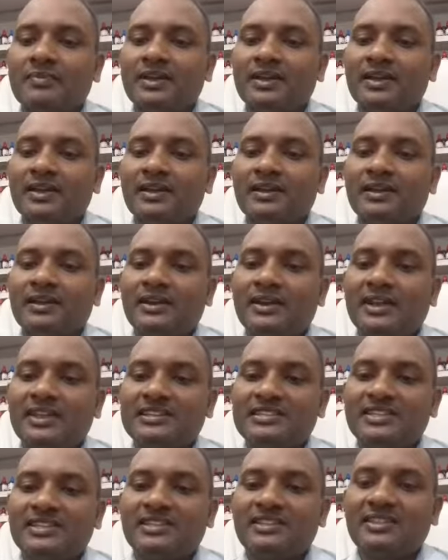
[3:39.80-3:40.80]
में
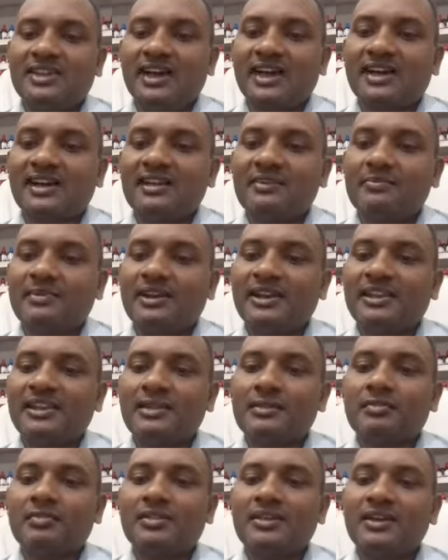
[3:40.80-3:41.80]
लज्जतदार है
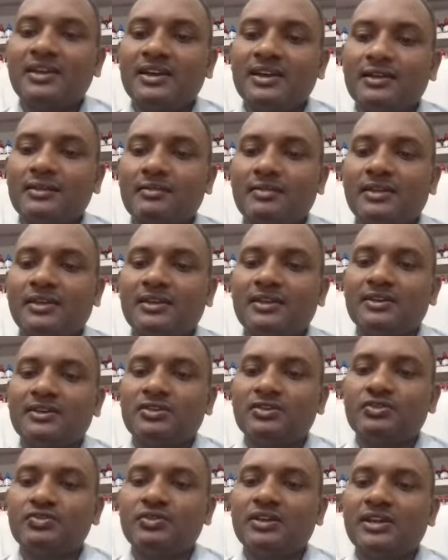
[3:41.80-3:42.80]
बल्कि सेहत से
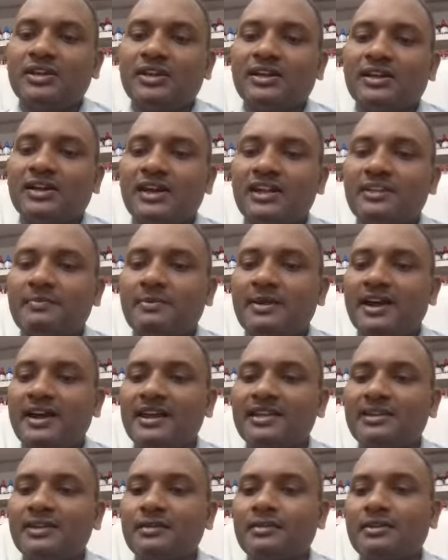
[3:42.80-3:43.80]
जुड़े कई
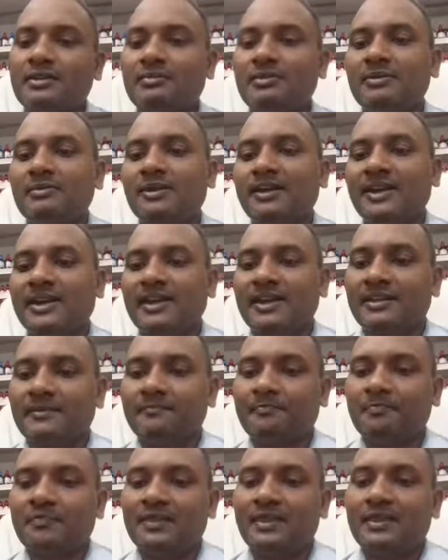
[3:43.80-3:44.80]
फायदे से भी भरा
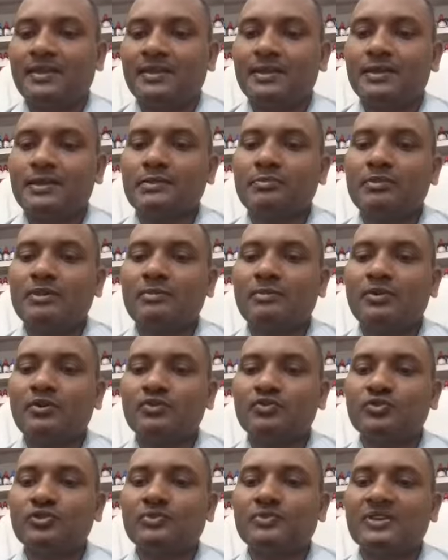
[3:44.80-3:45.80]
है इसमें
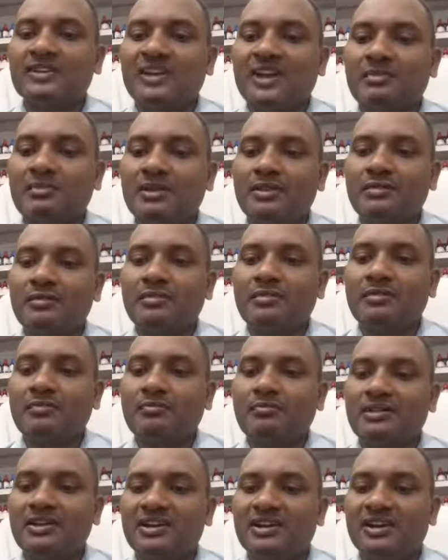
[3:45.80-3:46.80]
मौजूद विटामिन
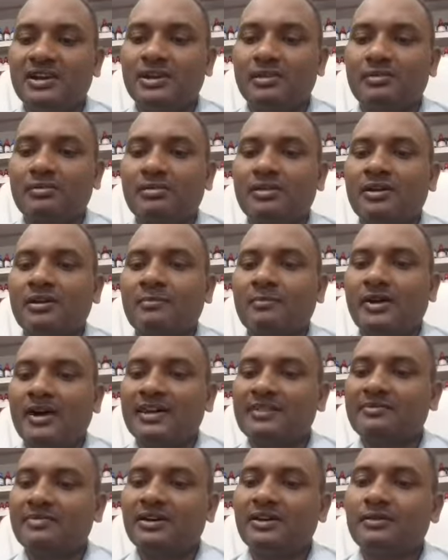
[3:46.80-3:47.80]
मिनरल्स
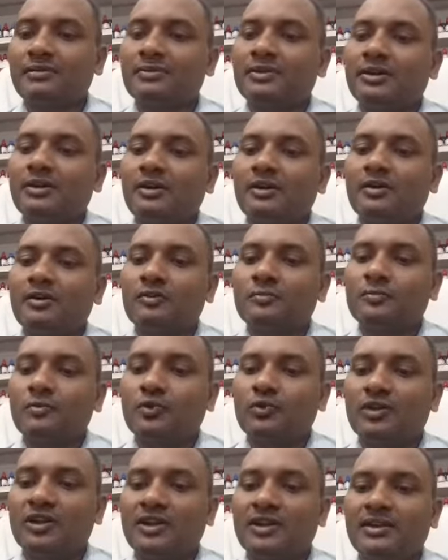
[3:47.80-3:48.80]
फाइबर्स और
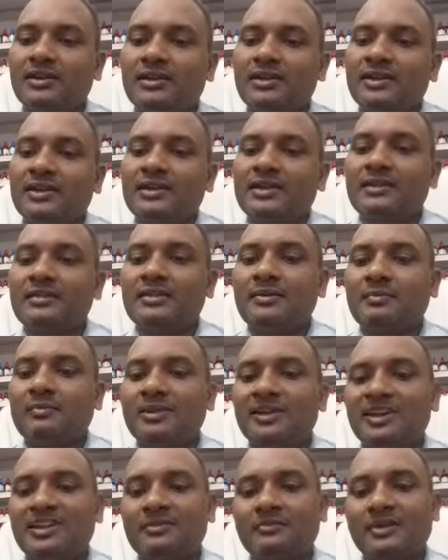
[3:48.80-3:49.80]
प्रोटीन इसे
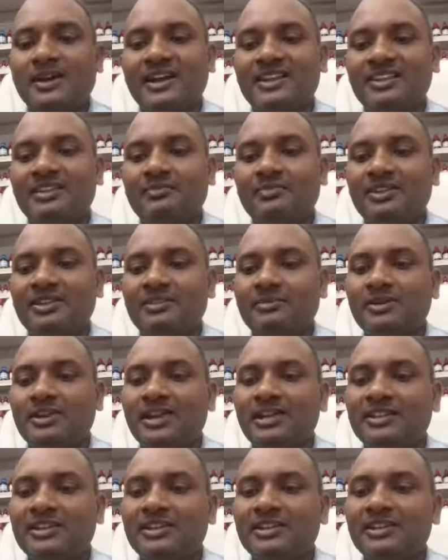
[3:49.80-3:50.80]
बेहद फायदेमंद
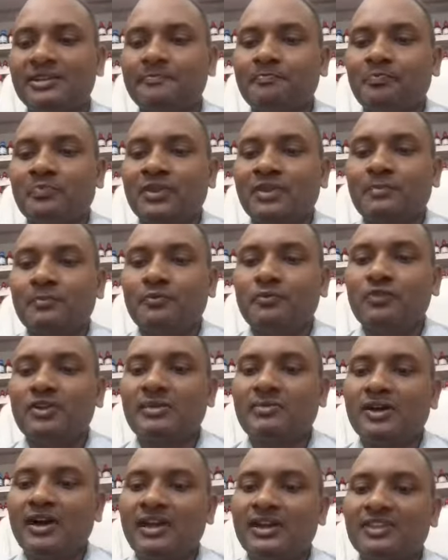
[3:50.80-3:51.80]
बनाते हैं
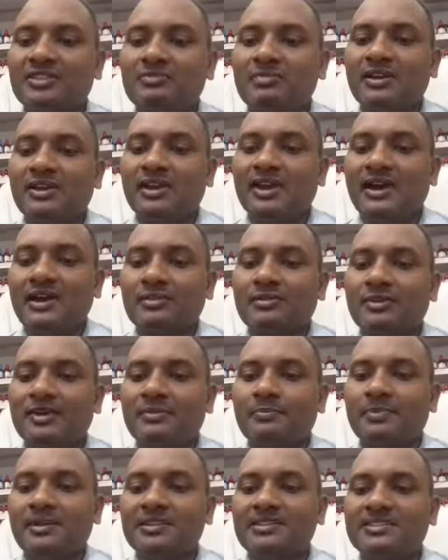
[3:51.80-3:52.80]
पूरे भारत में
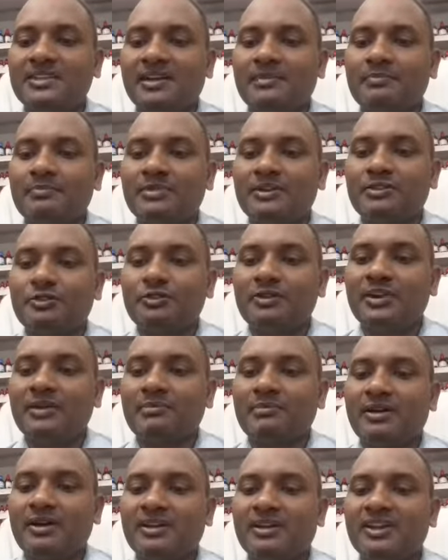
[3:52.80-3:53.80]
खासकर पंजाब में तो
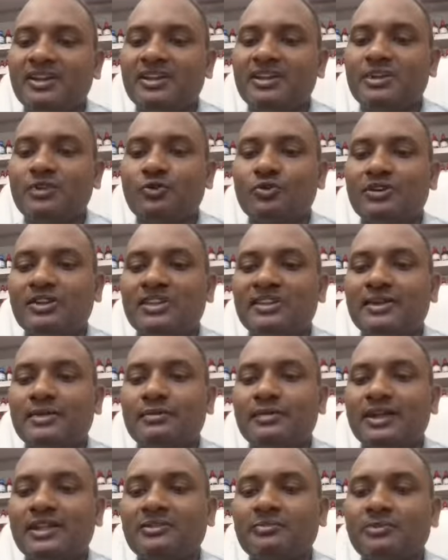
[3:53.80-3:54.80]
यह मक्के की रोटी
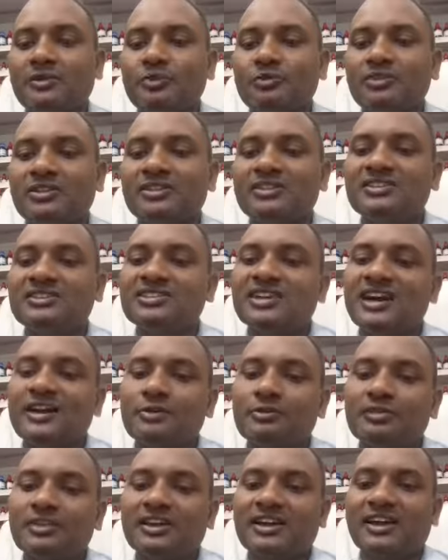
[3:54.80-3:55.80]
के साथ बहुत ही
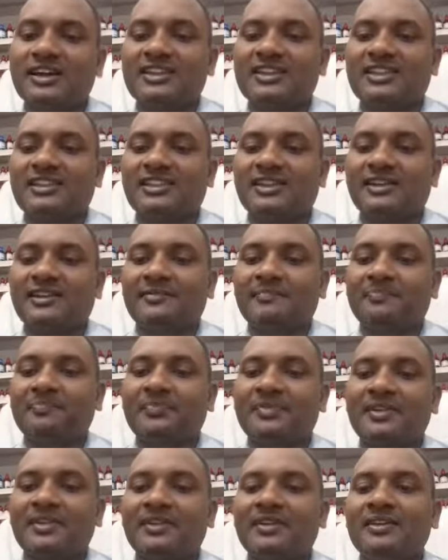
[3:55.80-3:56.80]
चाव से खाया जाता है
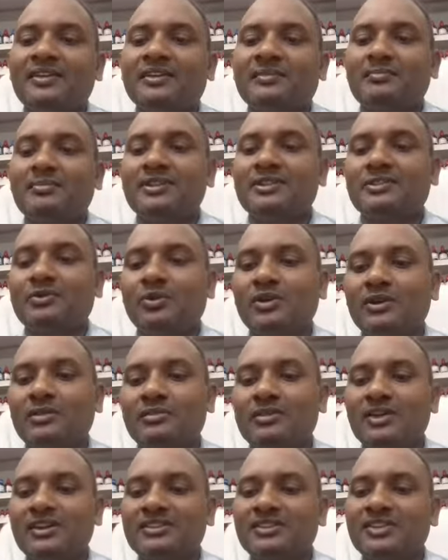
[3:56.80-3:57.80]
मित्रों
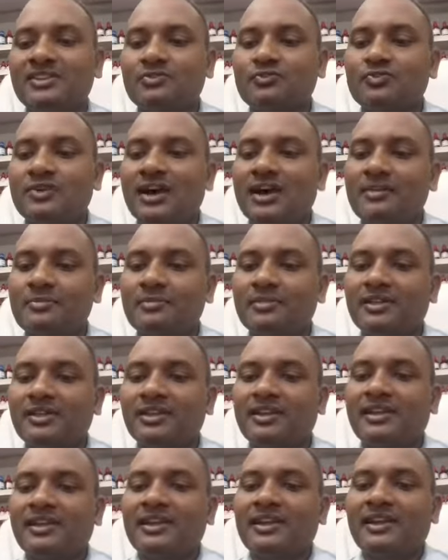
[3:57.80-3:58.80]
ये सर्दी जुकाम
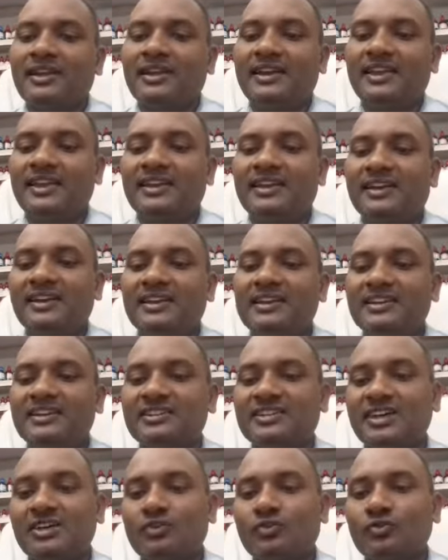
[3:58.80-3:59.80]
से लेकर
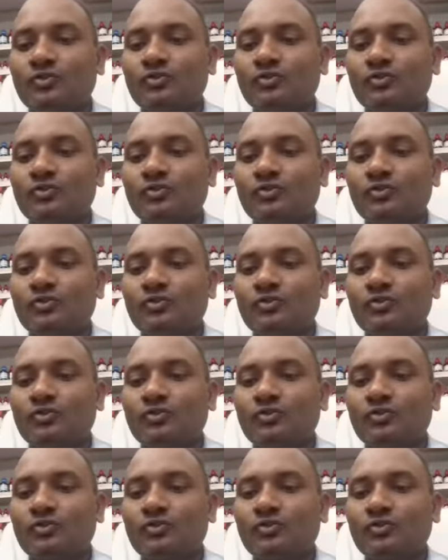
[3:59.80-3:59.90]
हृदय